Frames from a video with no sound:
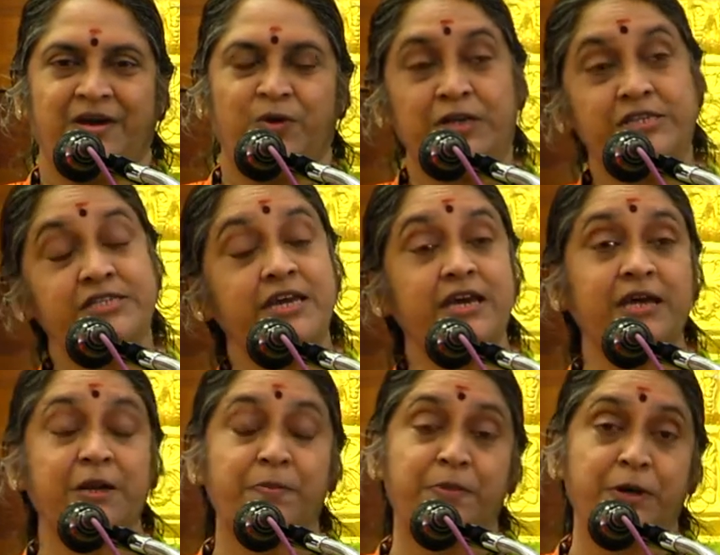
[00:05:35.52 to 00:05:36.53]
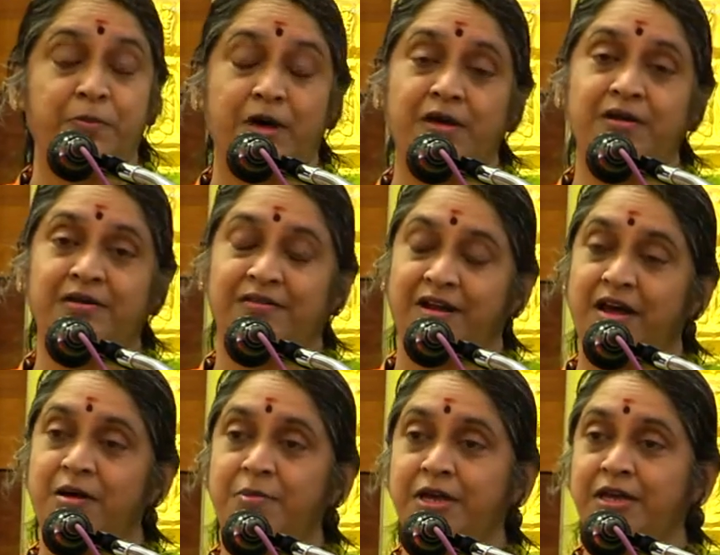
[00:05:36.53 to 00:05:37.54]
குலசேகர பெருமான்
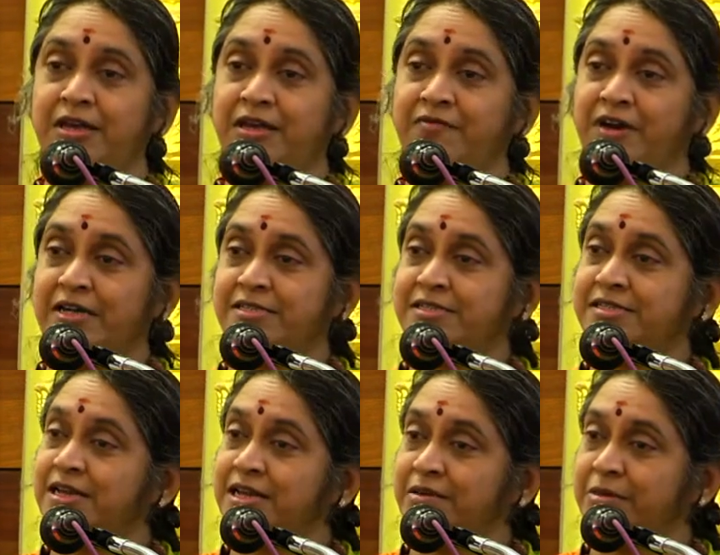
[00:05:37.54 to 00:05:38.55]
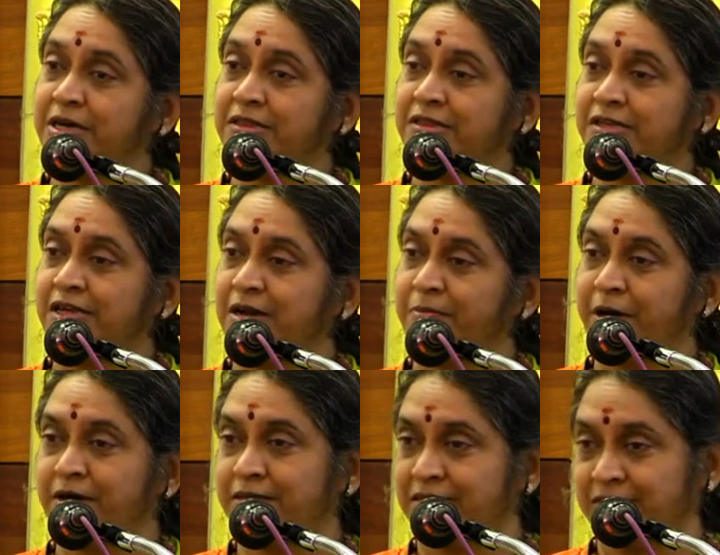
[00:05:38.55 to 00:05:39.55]
ராமனை வாத்சல்ய பக்தியில்
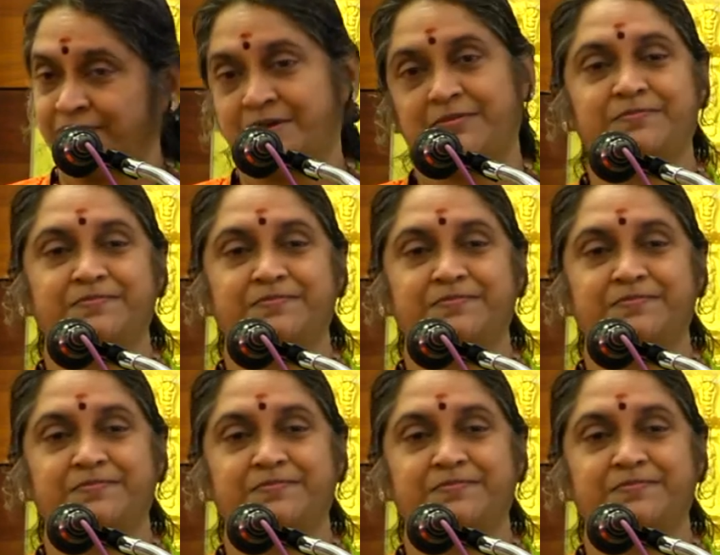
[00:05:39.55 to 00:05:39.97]
பார்த்தவர்